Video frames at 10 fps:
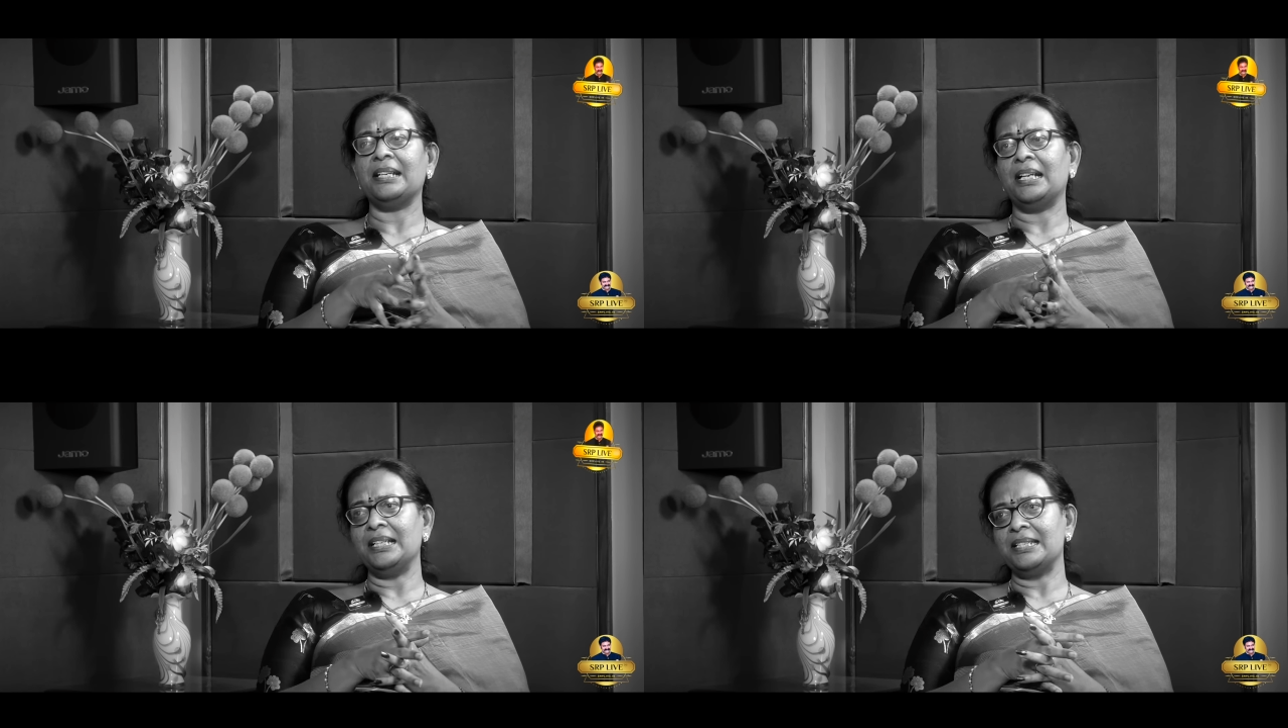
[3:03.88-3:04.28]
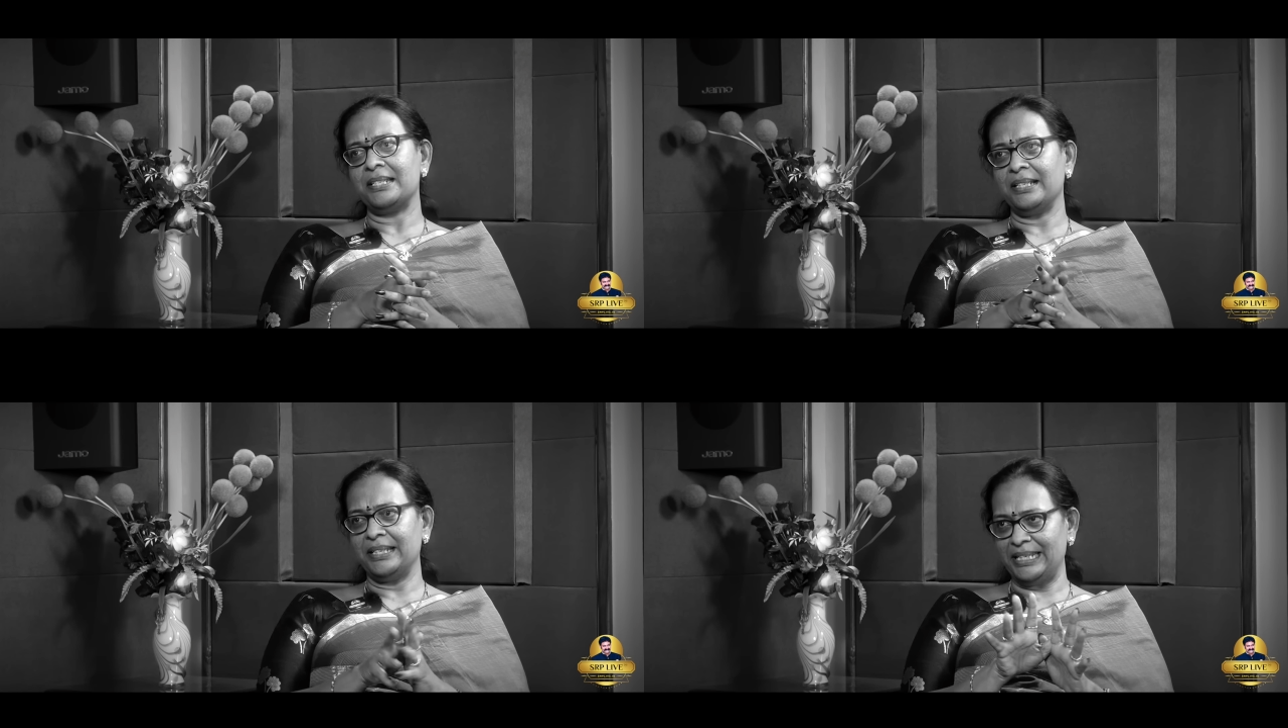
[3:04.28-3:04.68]
గారు
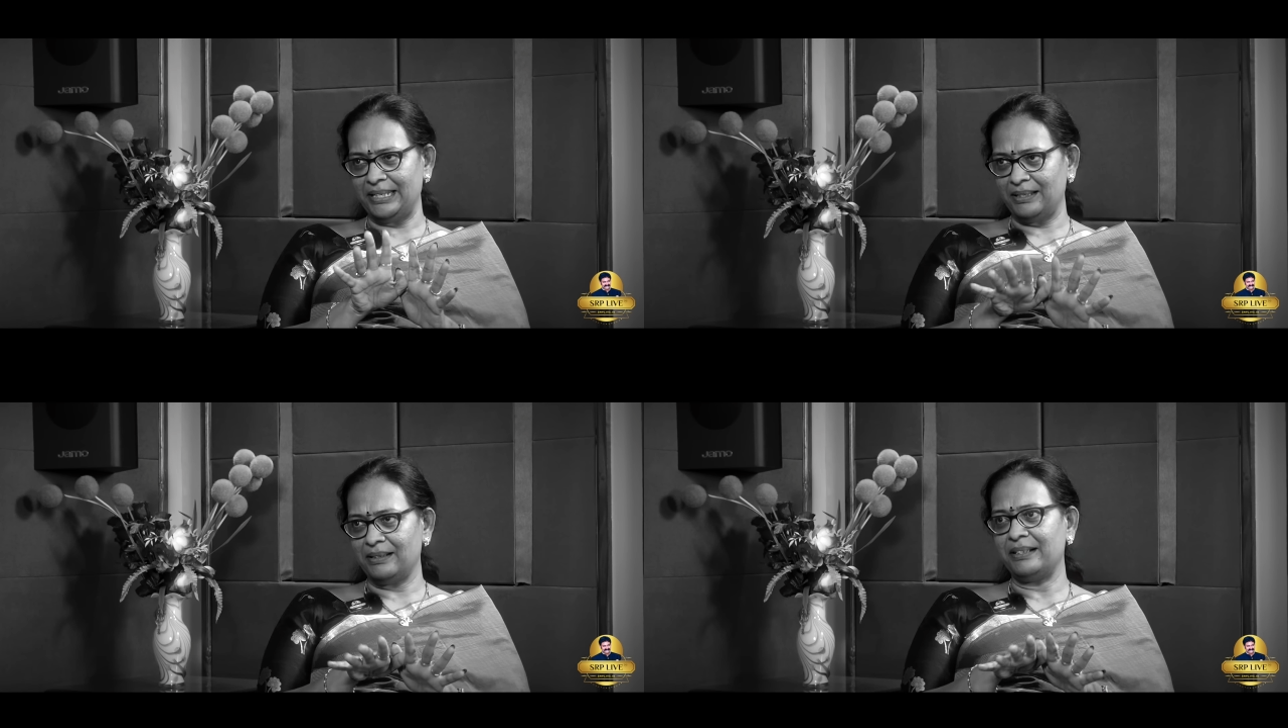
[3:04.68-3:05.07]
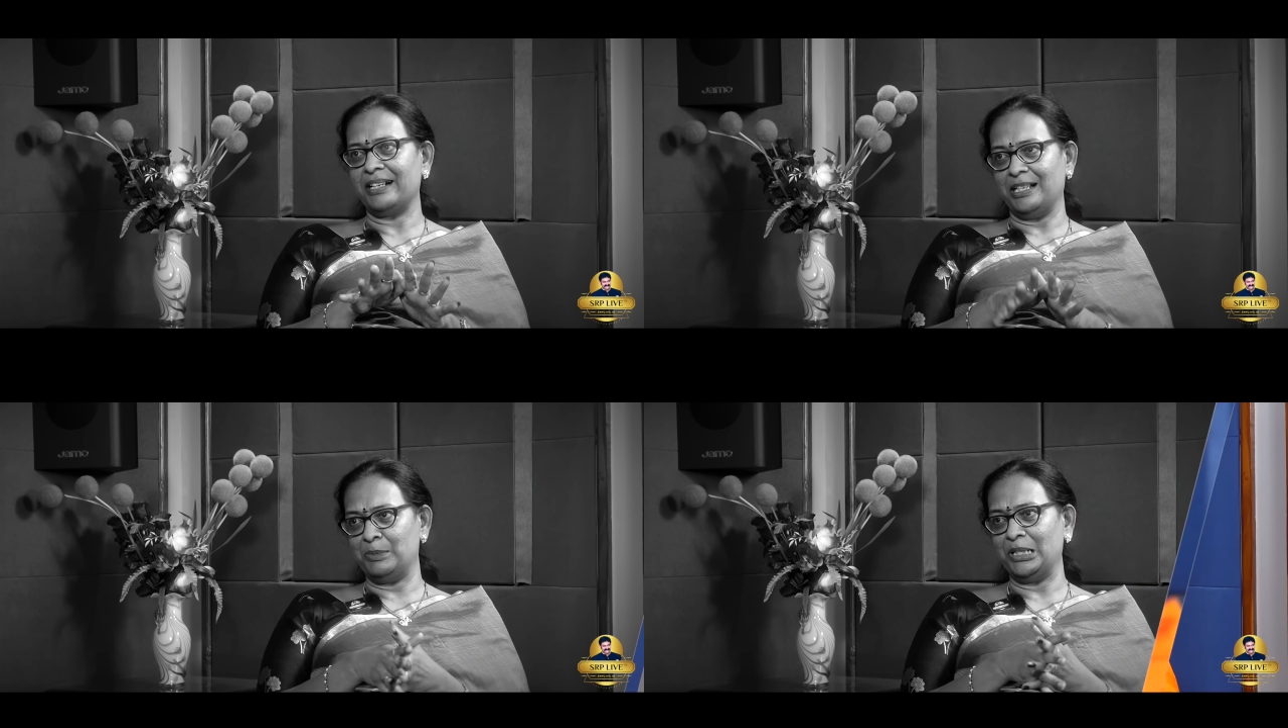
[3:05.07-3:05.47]
ఆడిచ్చిన ఈ
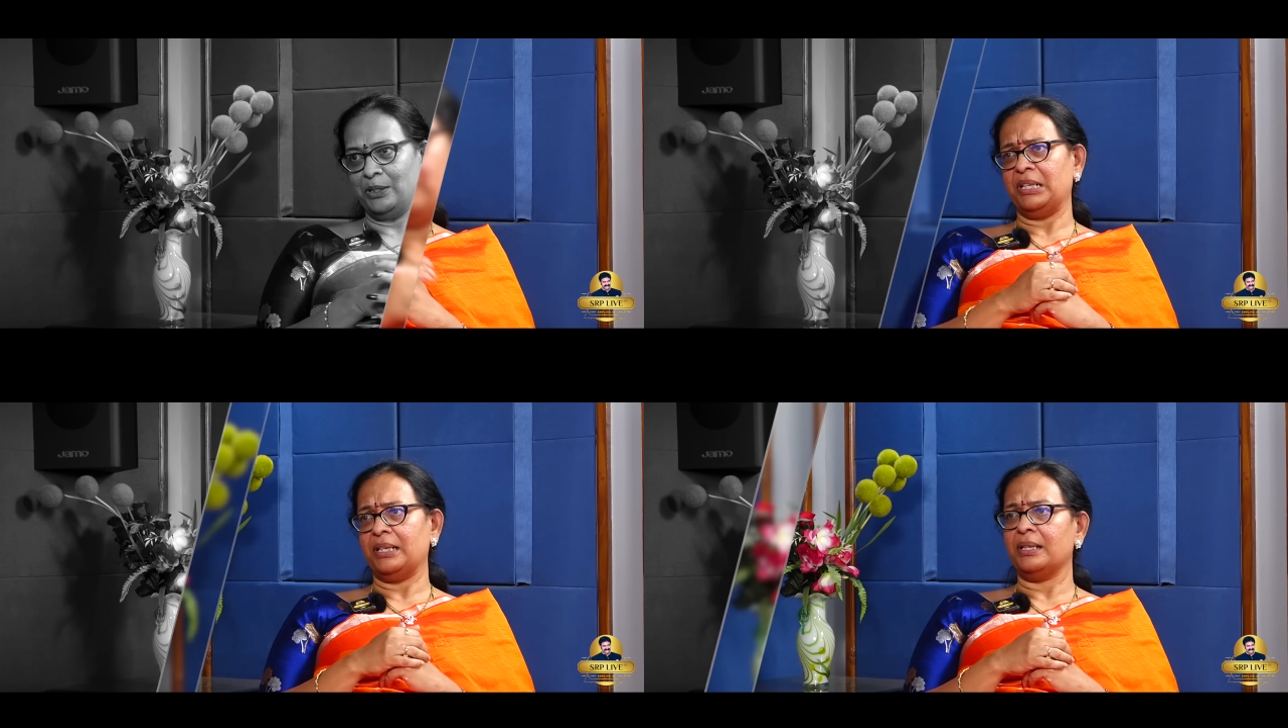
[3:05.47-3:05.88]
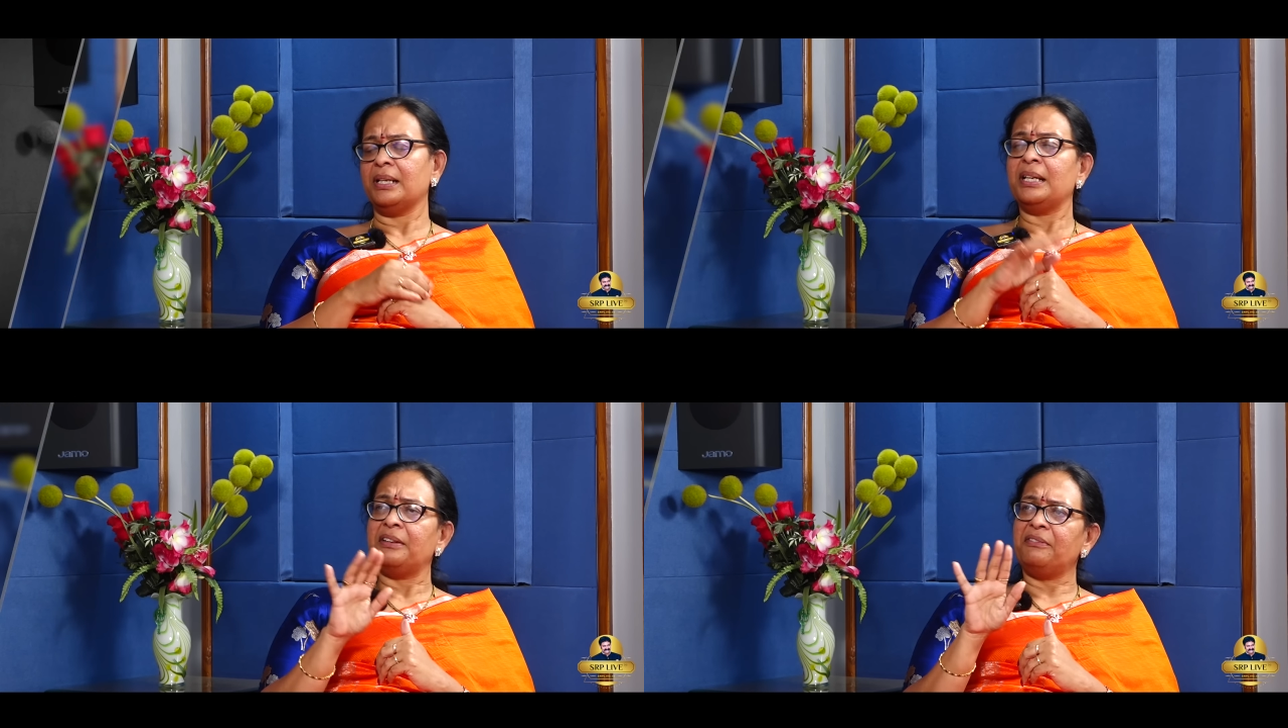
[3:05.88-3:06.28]
డ్రామాలో
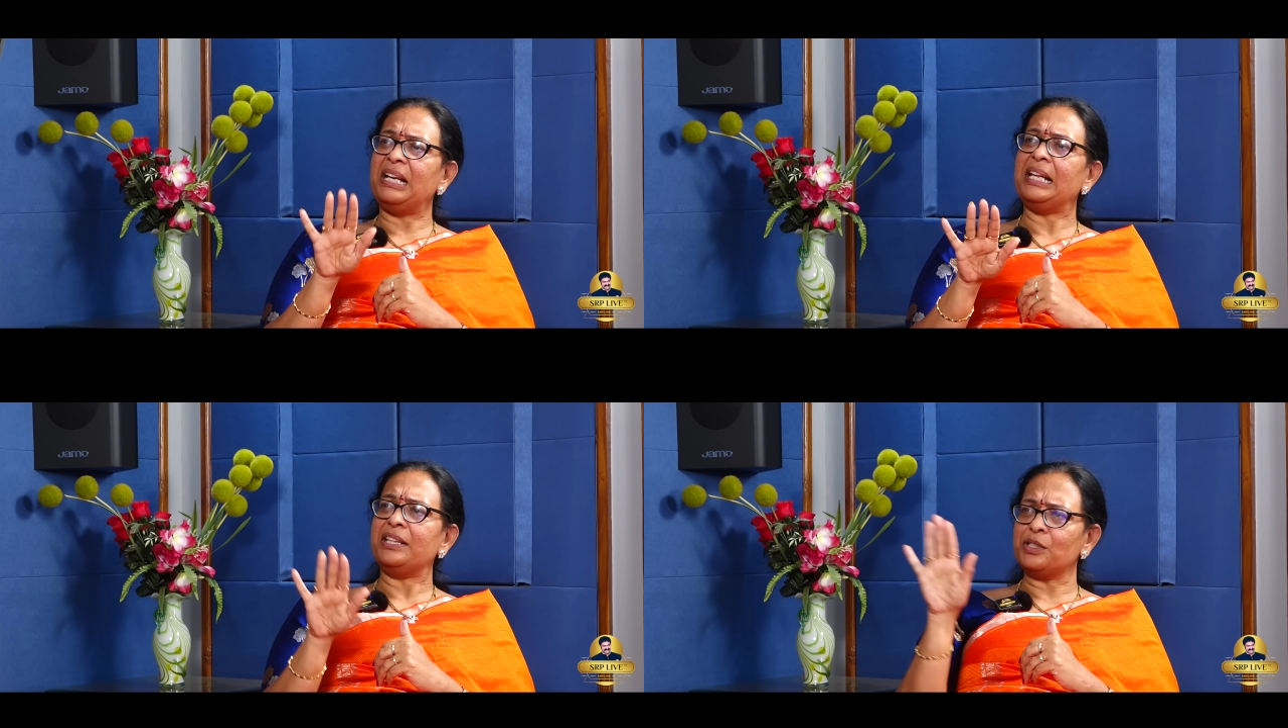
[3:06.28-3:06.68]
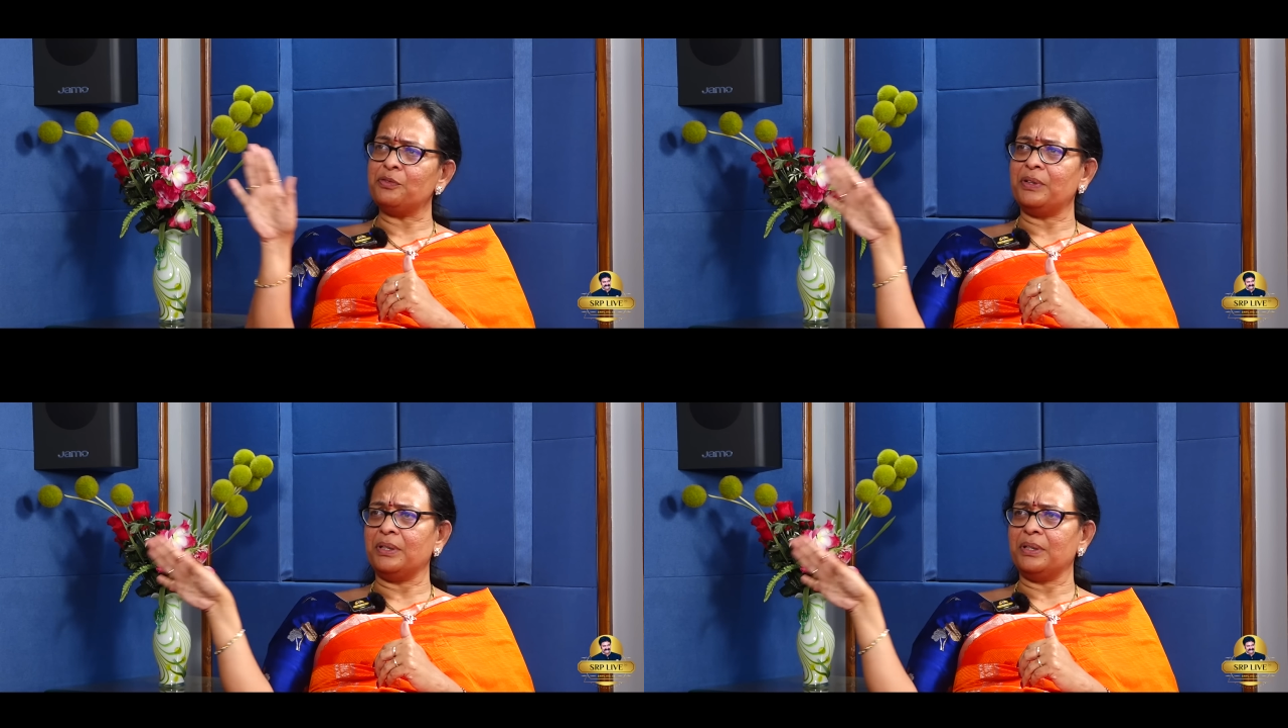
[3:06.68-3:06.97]
వీళ్ళు ఎందుకు